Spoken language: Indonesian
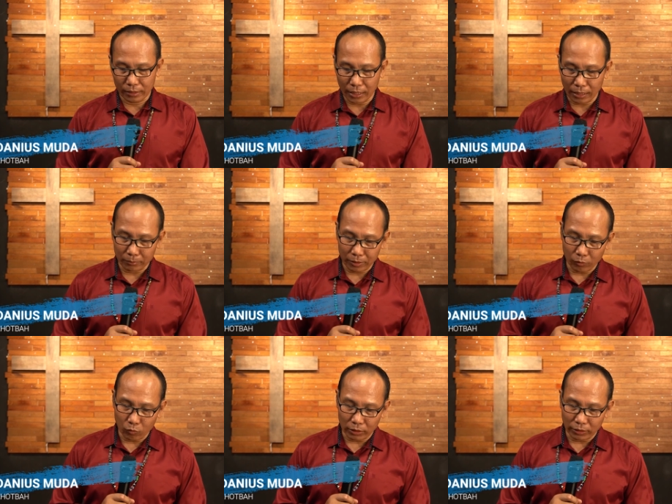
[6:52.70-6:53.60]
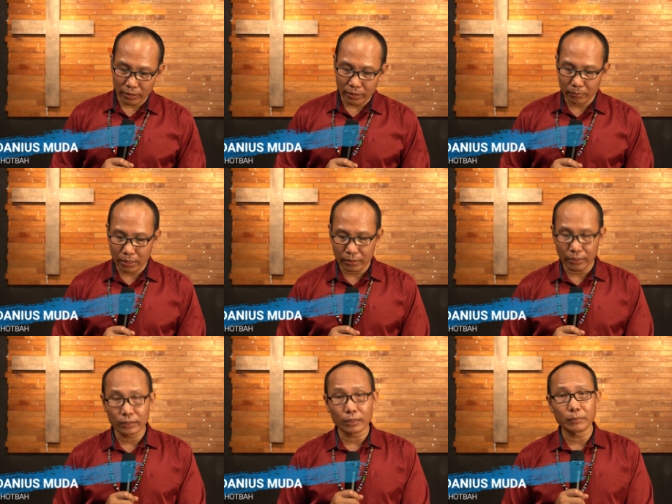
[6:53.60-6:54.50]
dalam kekuatan iman
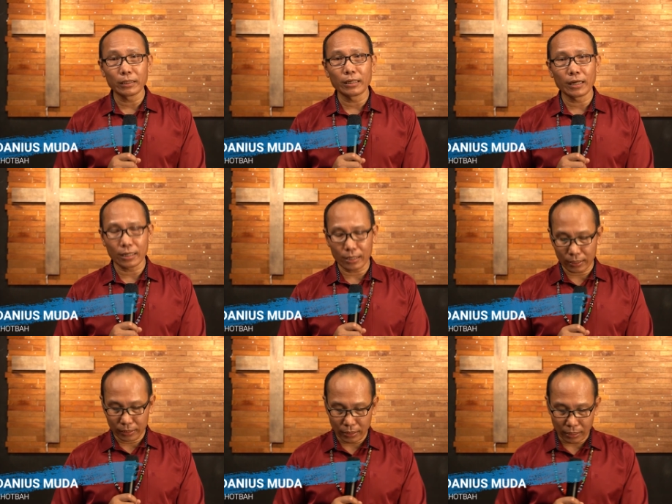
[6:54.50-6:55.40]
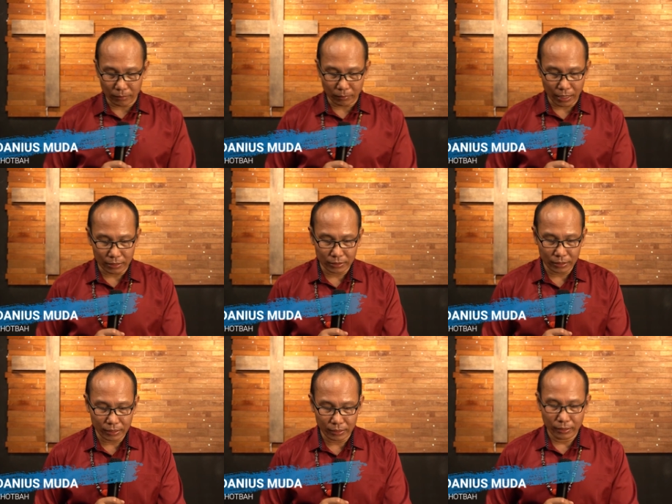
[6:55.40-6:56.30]
yang terpelihara di dalam
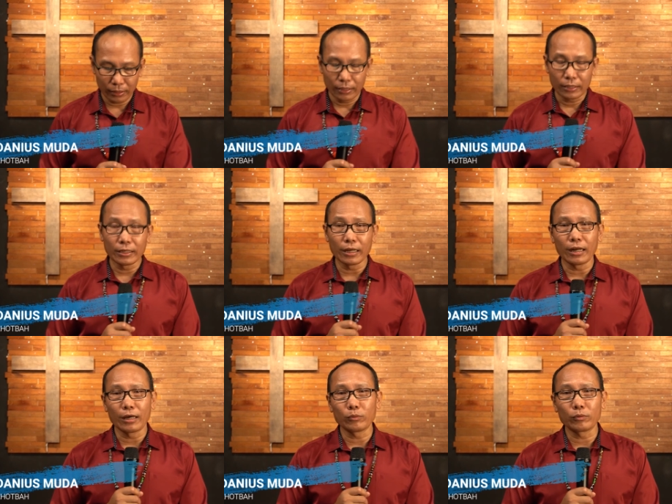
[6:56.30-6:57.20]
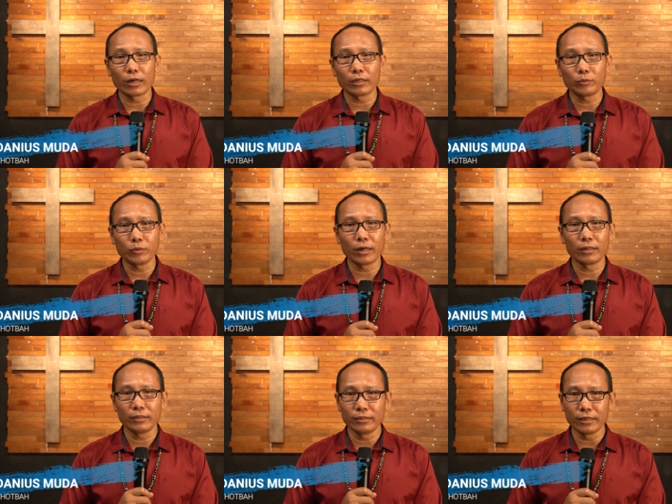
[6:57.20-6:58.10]
kasih dan anugerah
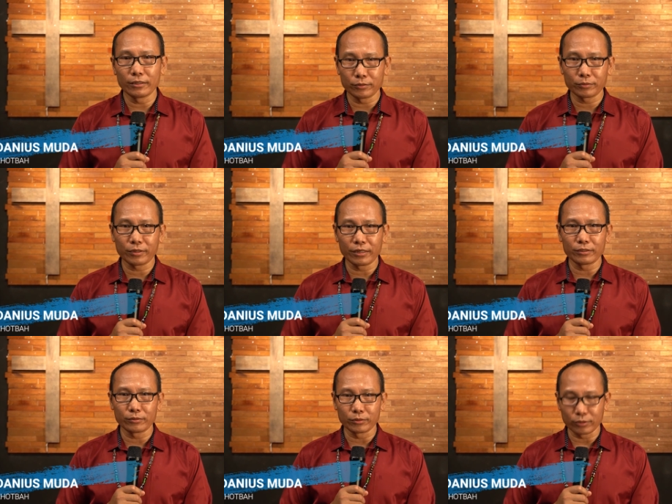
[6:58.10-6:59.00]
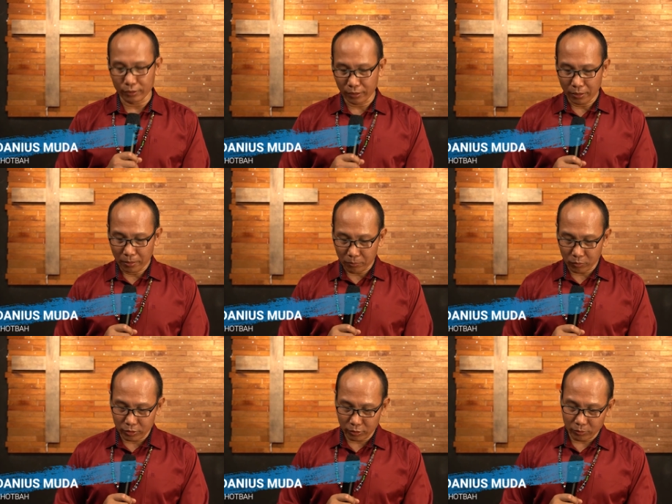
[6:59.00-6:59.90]
Tuhan Yesus Kristus.
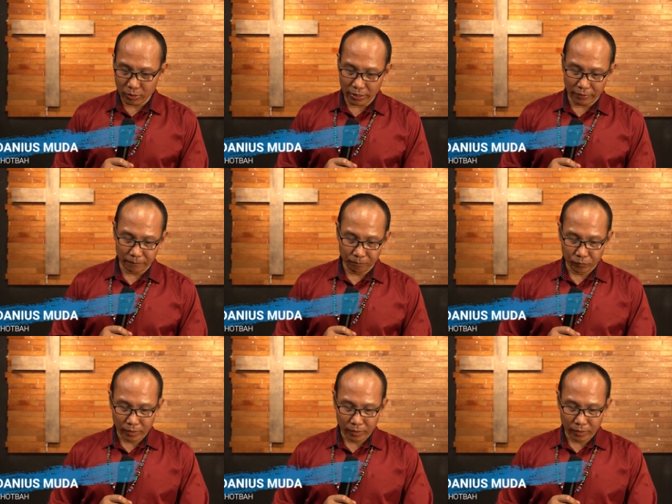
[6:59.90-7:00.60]
Puji Tuhan.